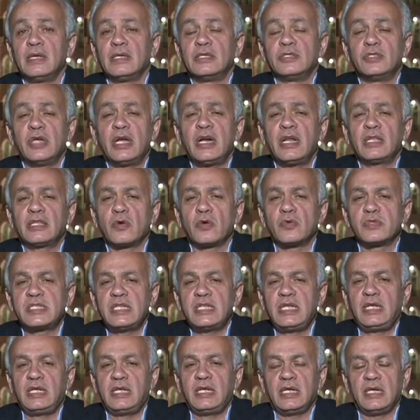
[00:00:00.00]
جرى
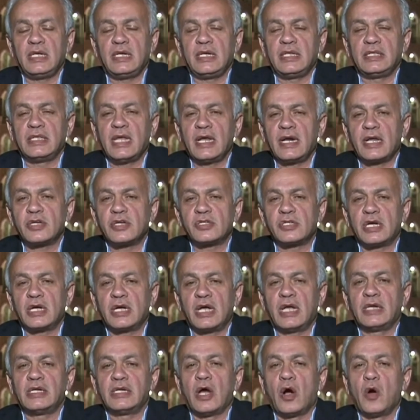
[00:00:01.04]
توسيعه
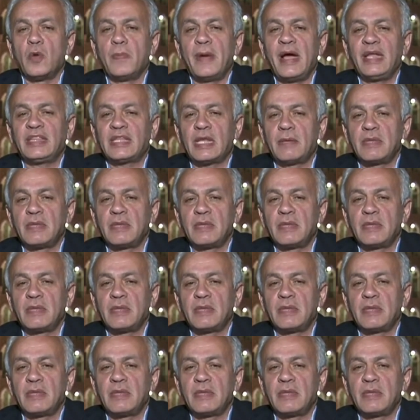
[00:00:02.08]
لدرجة أنه بات